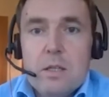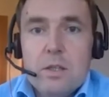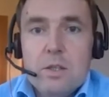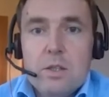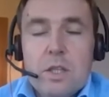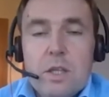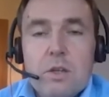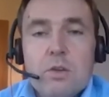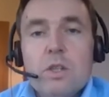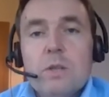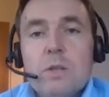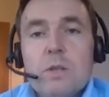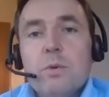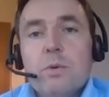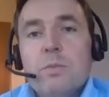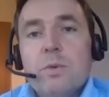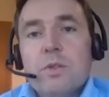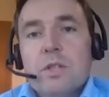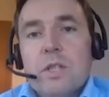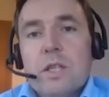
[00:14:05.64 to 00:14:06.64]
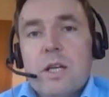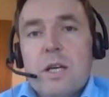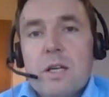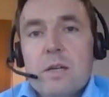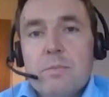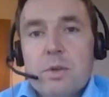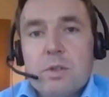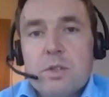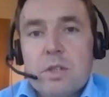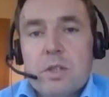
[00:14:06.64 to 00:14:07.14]
czy tego typu
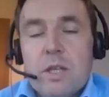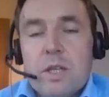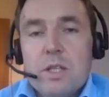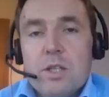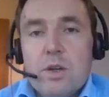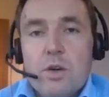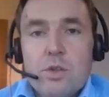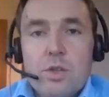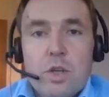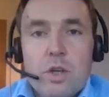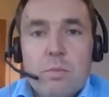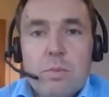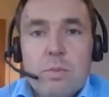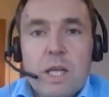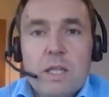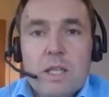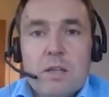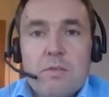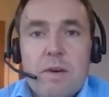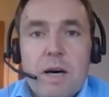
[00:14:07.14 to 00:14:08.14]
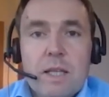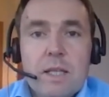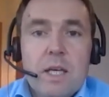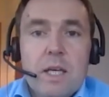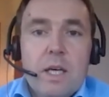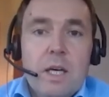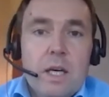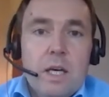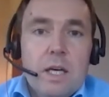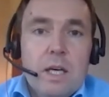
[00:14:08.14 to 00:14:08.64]
procedery, procedery jeśli chodzi o podatek VAT.
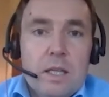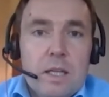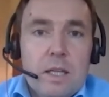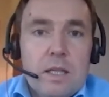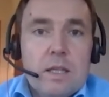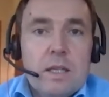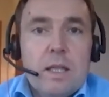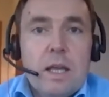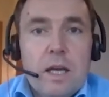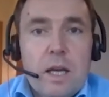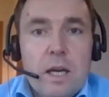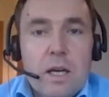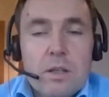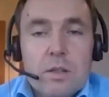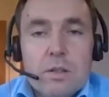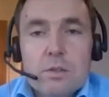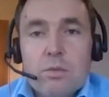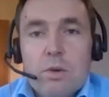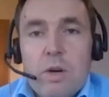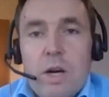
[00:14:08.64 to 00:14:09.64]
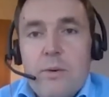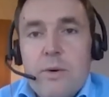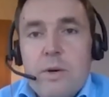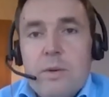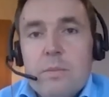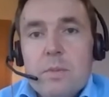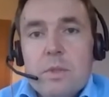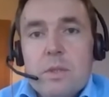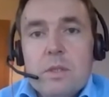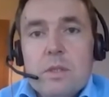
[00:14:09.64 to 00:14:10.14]
I tak jak
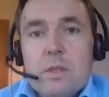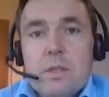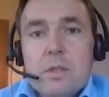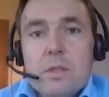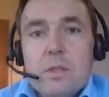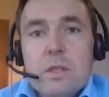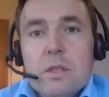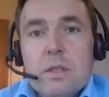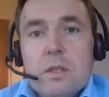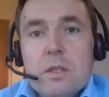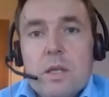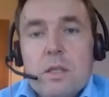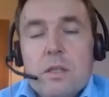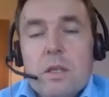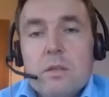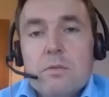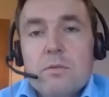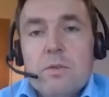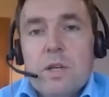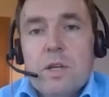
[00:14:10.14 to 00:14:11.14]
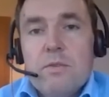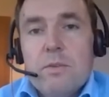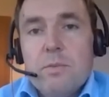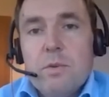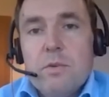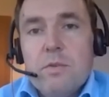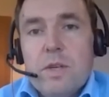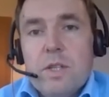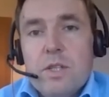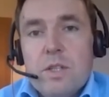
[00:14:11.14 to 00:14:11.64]
słuchałem te, tej, tej Twojej
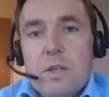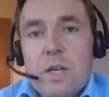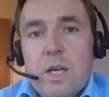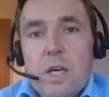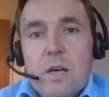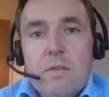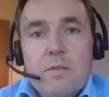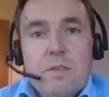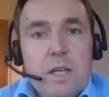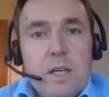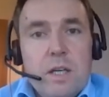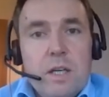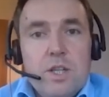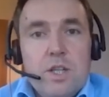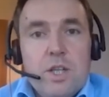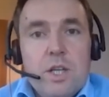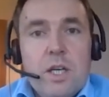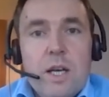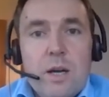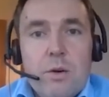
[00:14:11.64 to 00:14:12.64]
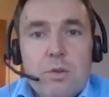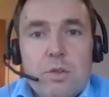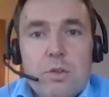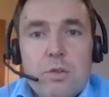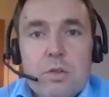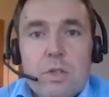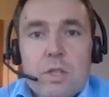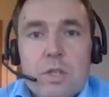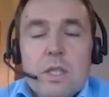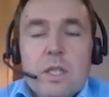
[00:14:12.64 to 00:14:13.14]
wypowiedzi w zakresie
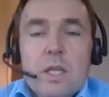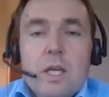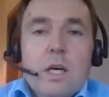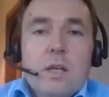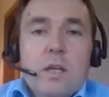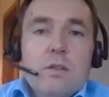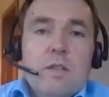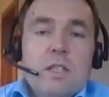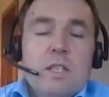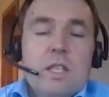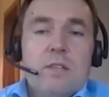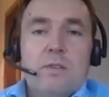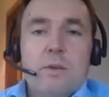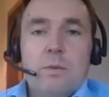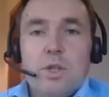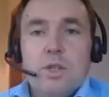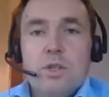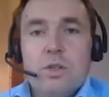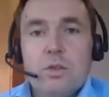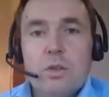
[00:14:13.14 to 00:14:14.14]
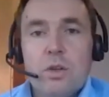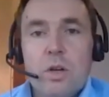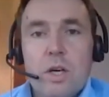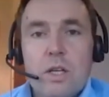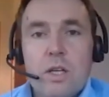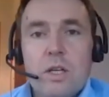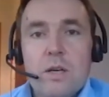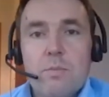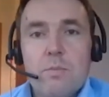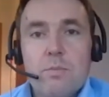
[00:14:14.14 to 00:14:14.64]
klauzuli, to zastanawiam się, czy
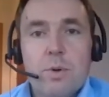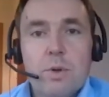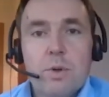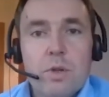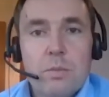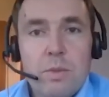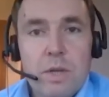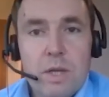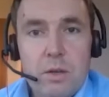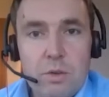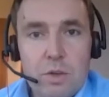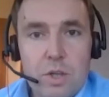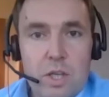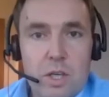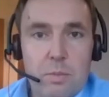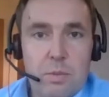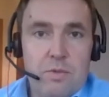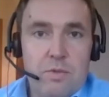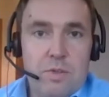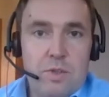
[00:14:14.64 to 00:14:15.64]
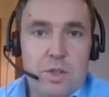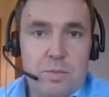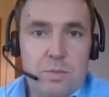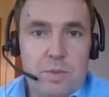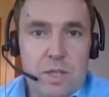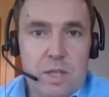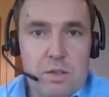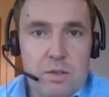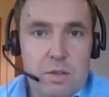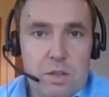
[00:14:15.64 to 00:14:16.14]
trochę nie podobnej logiki powinniśmy
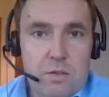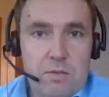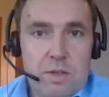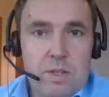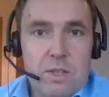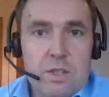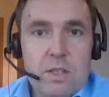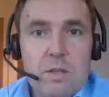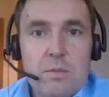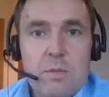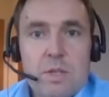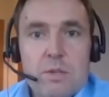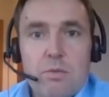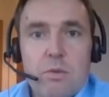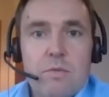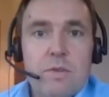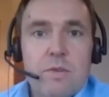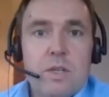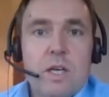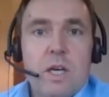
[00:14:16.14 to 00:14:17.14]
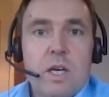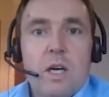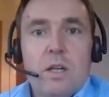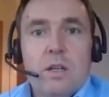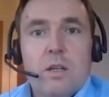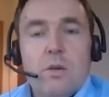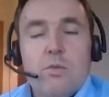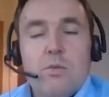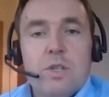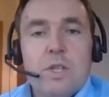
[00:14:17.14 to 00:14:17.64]
zastosować. Innymi słowy,
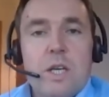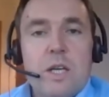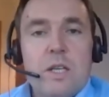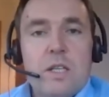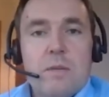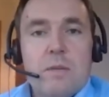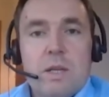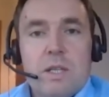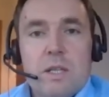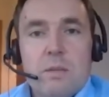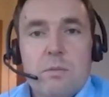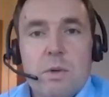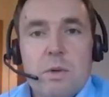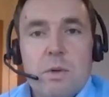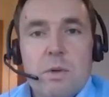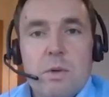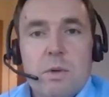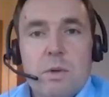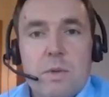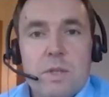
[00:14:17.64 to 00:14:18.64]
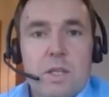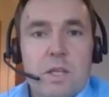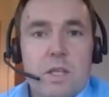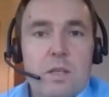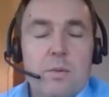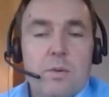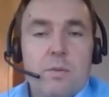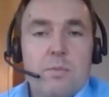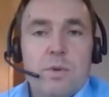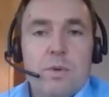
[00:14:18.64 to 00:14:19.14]
to już nie jest chyba ten moment,
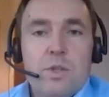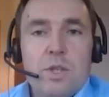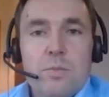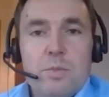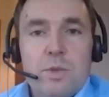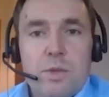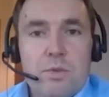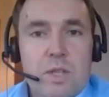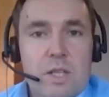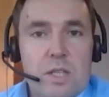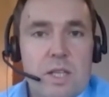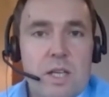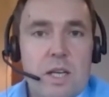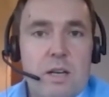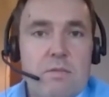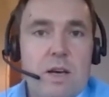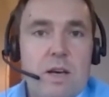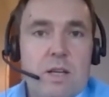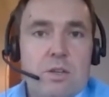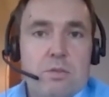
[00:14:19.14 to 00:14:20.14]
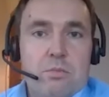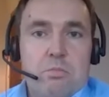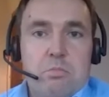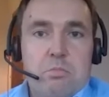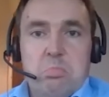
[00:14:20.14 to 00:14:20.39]
kiedy powinniśmy się zastanawiać,